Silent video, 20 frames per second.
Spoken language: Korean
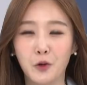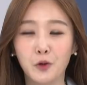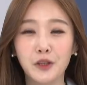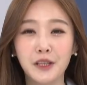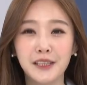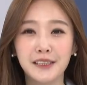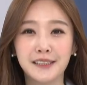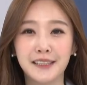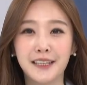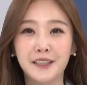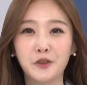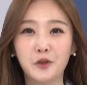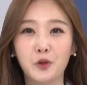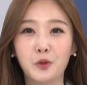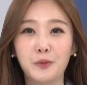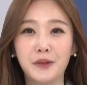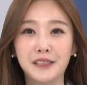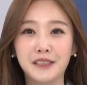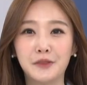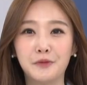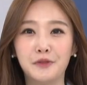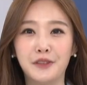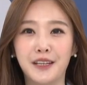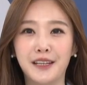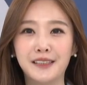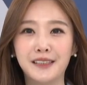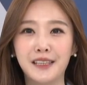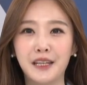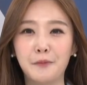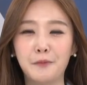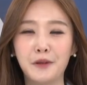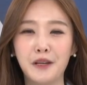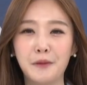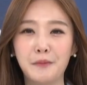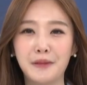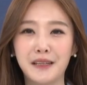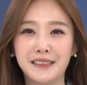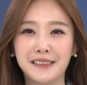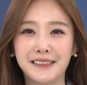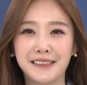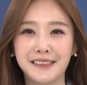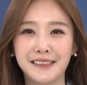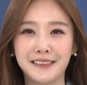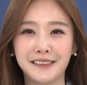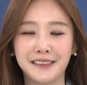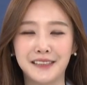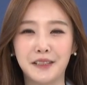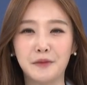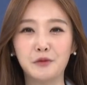오늘 이 시간 도움 말씀 위해 트리플 인베스트